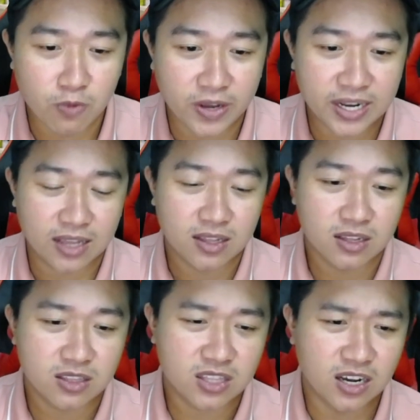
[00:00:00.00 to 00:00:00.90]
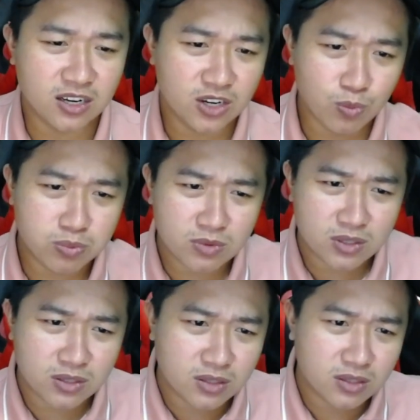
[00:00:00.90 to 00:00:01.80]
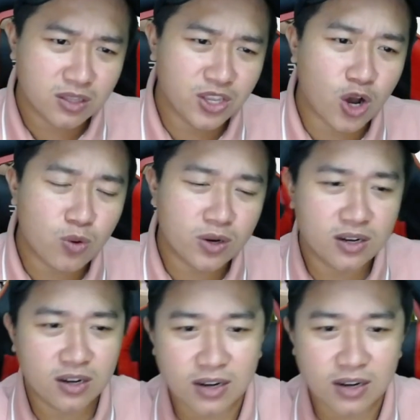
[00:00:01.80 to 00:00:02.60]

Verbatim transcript: vị nè từ lúc nó vô nó nó,